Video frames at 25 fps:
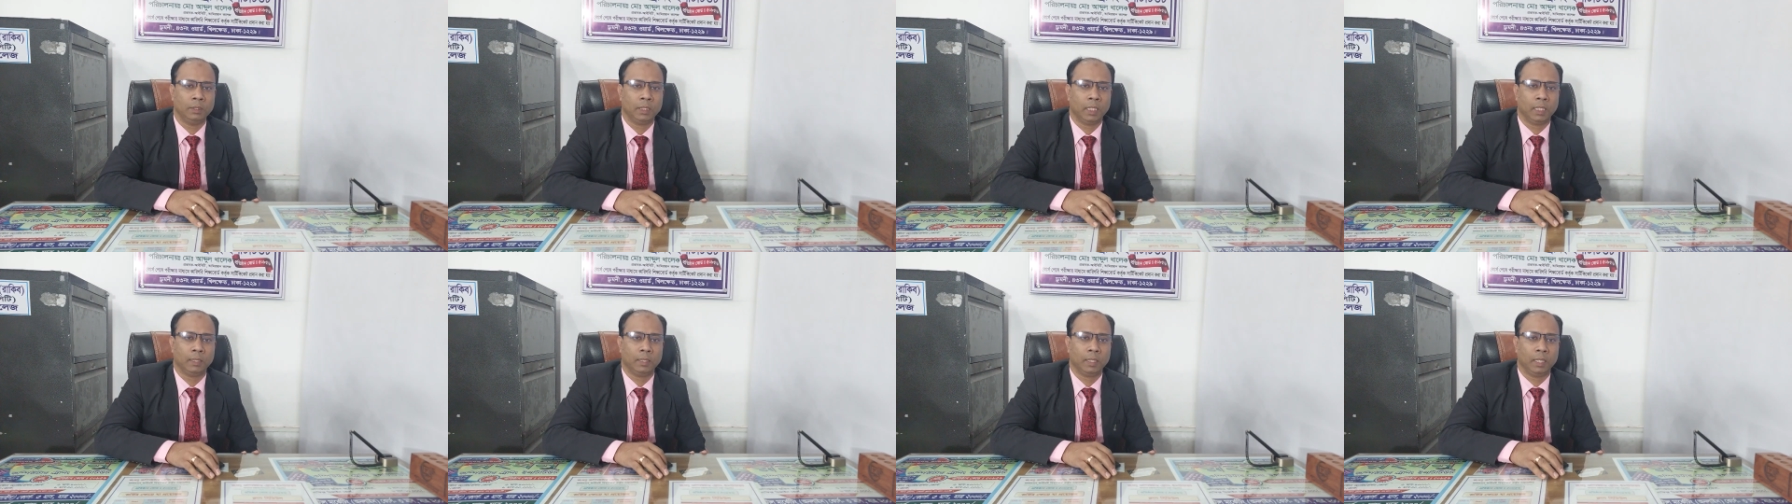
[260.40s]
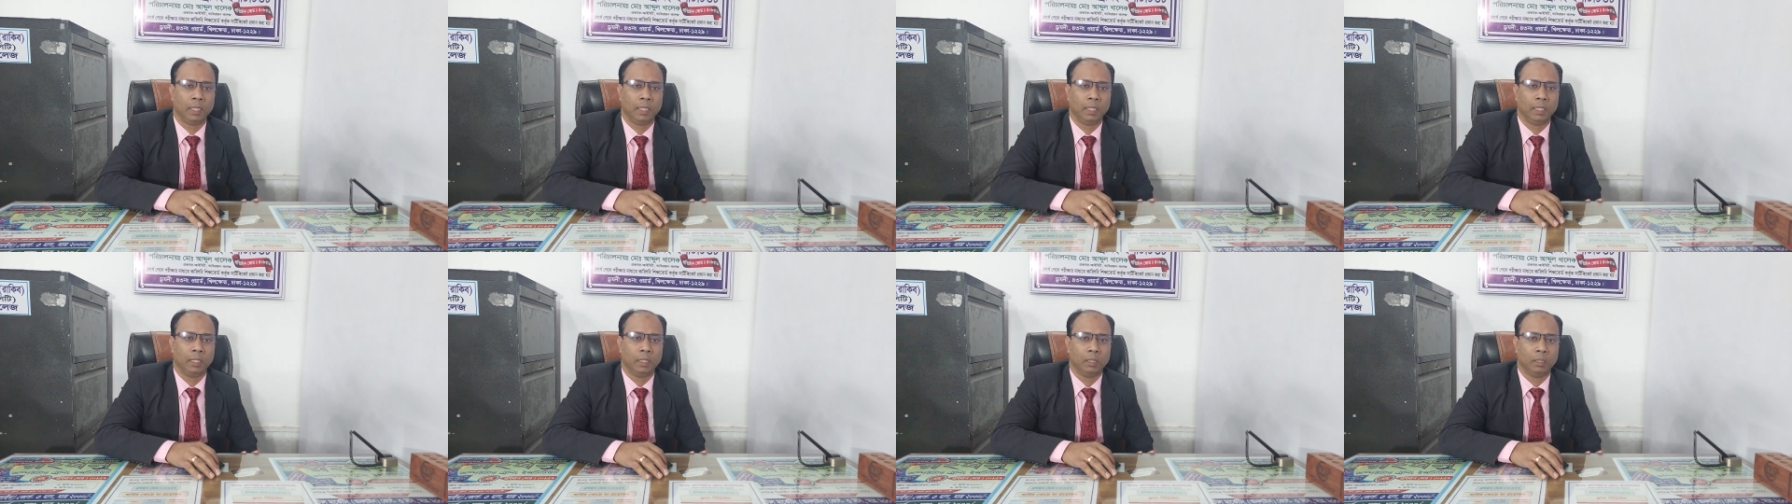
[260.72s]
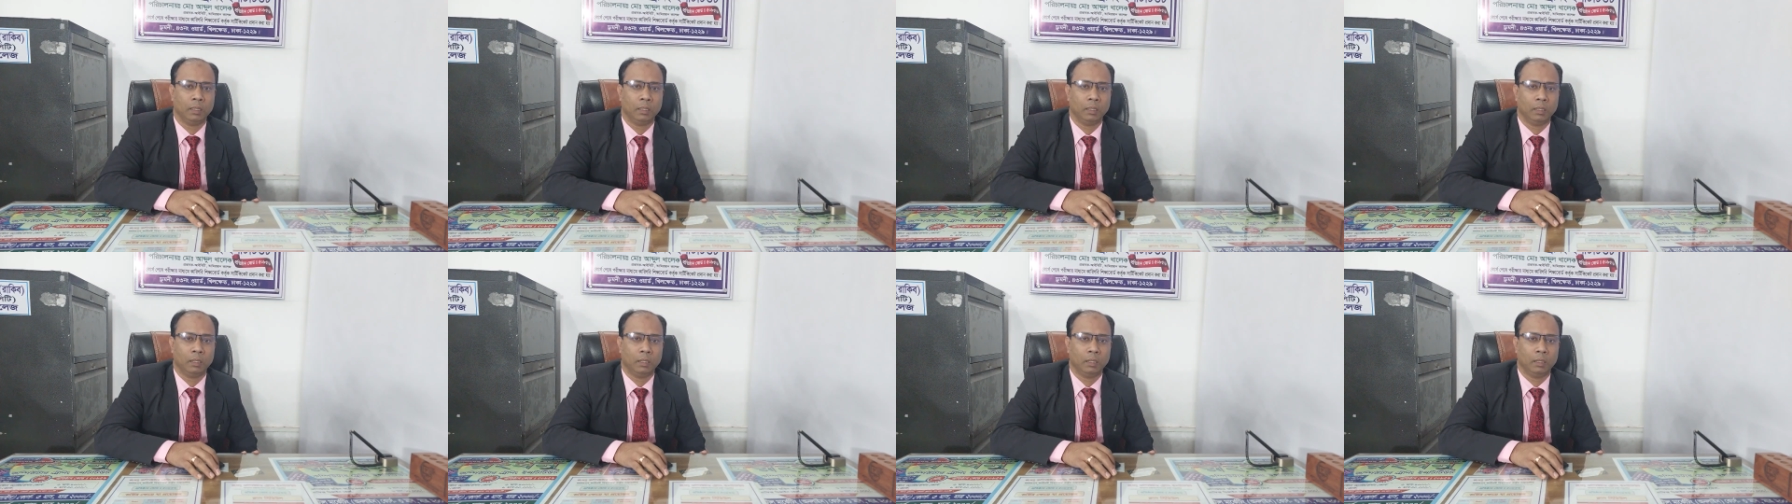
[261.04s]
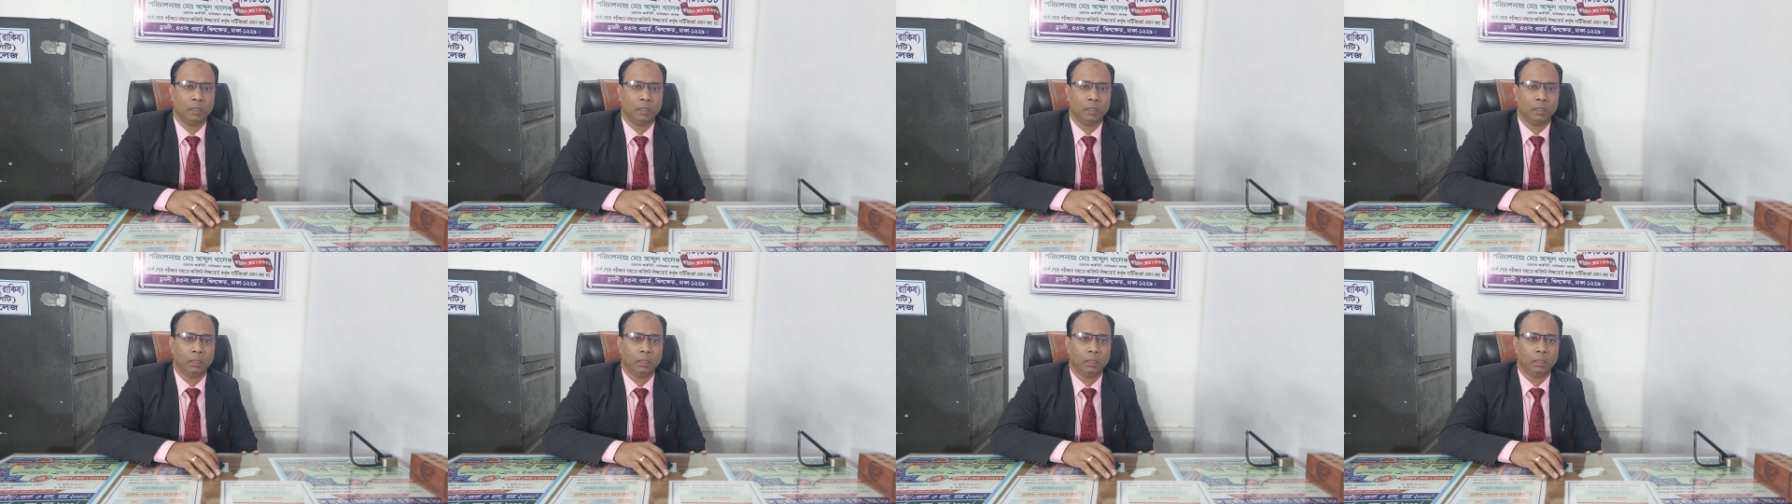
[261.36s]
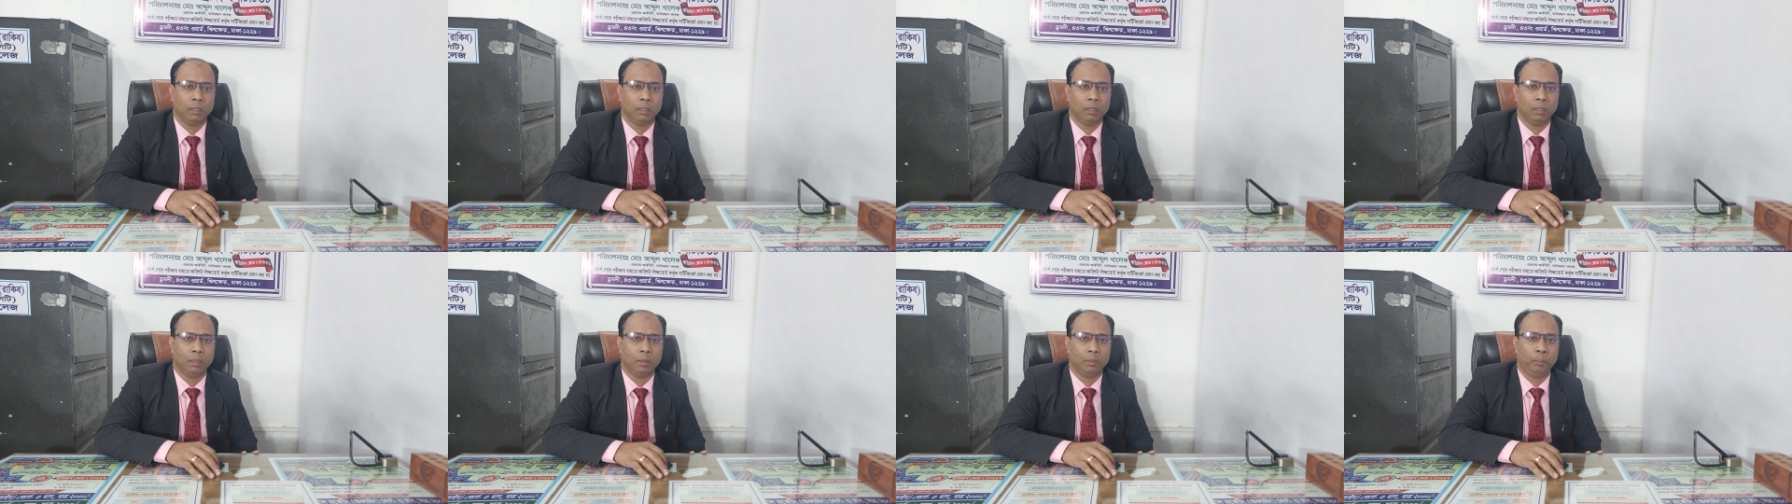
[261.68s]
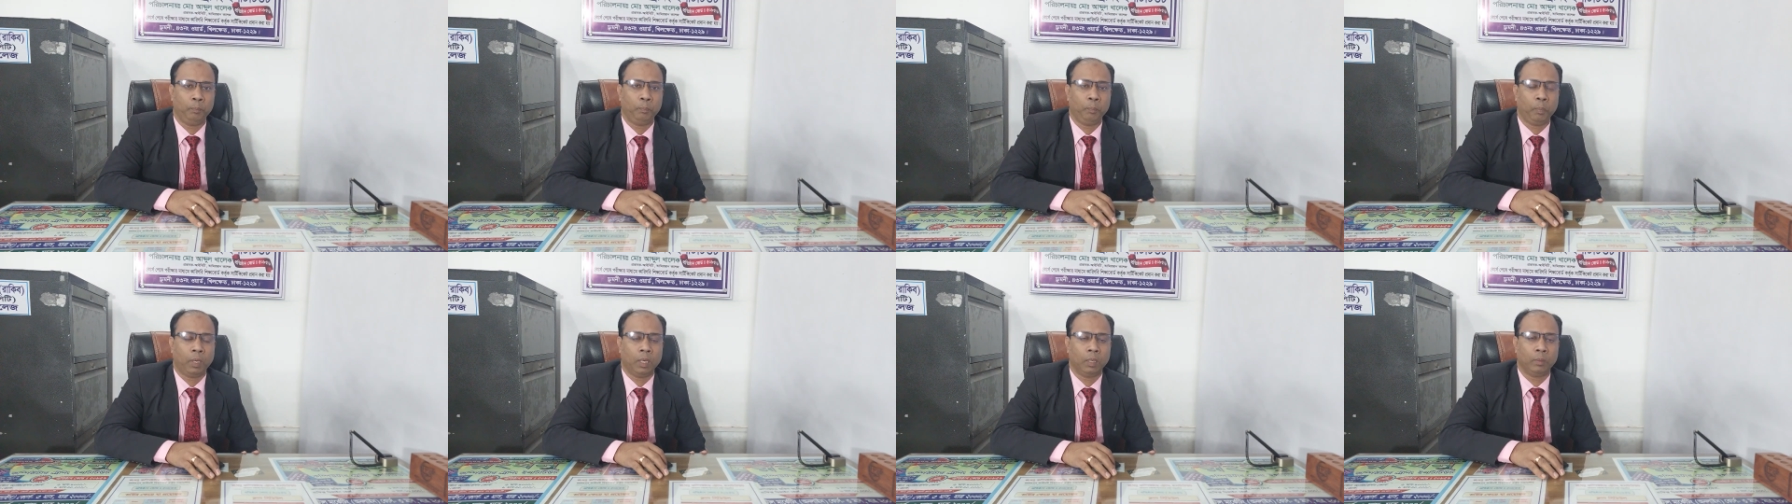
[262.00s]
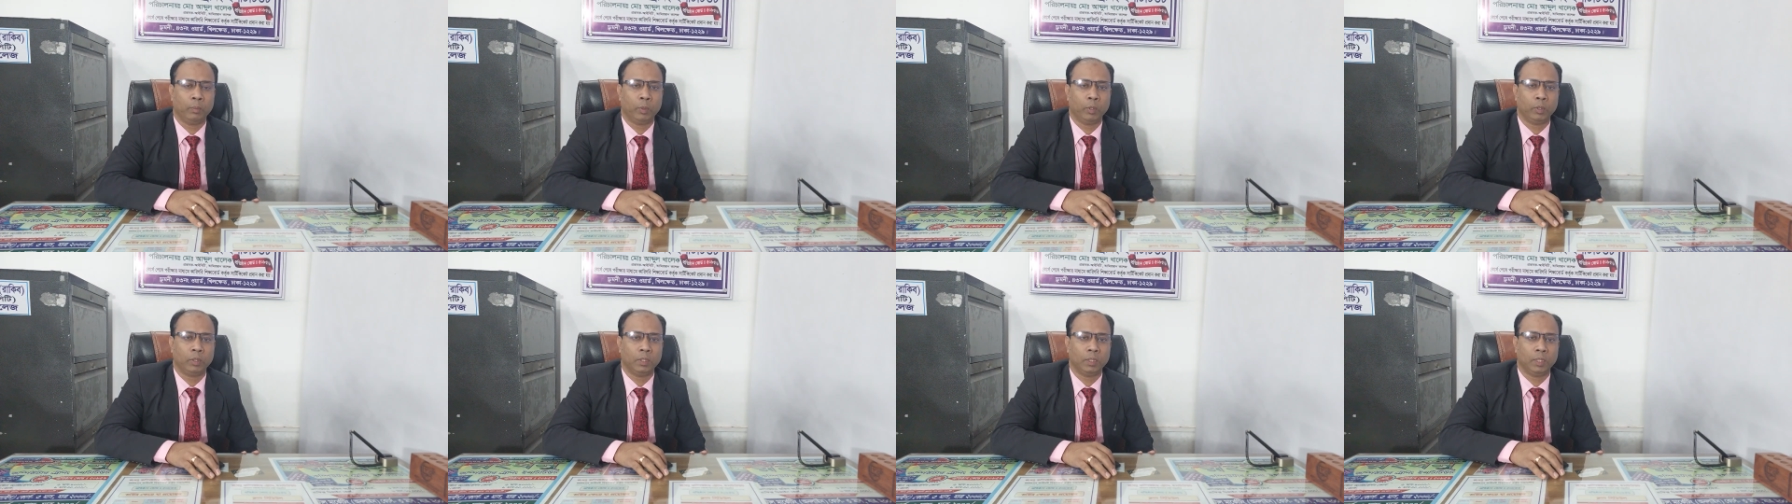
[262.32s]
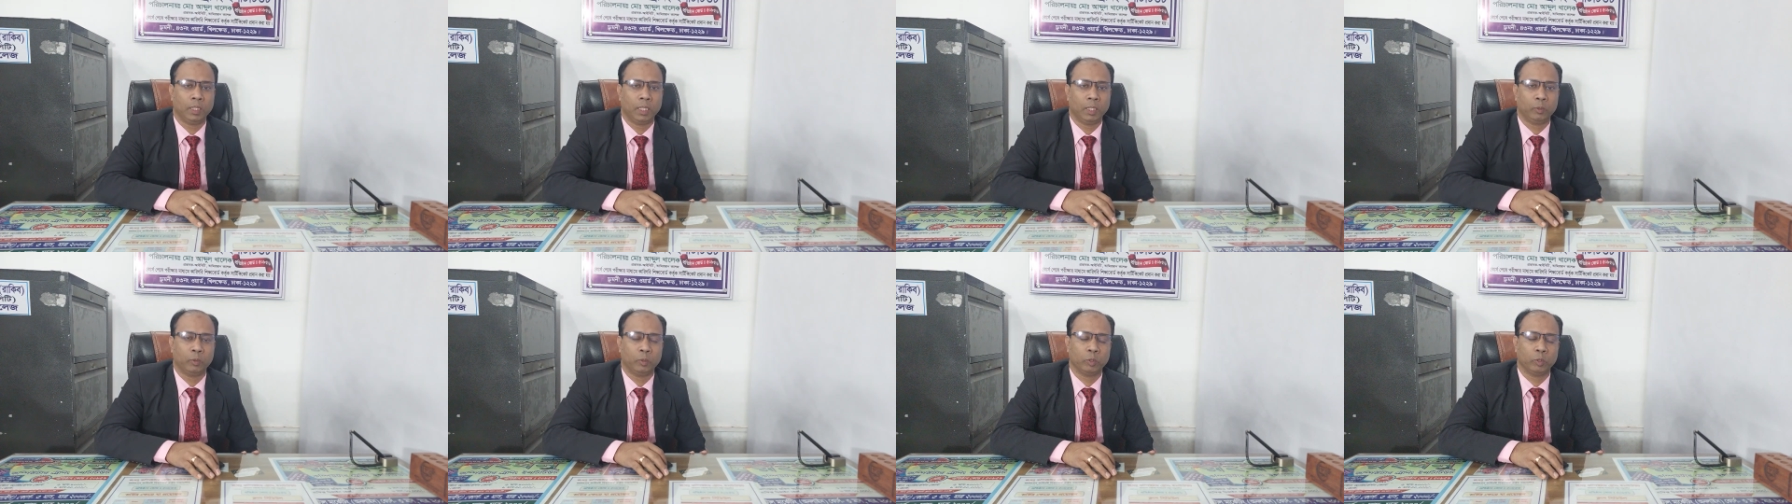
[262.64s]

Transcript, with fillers: যাতে পরবর্তীতে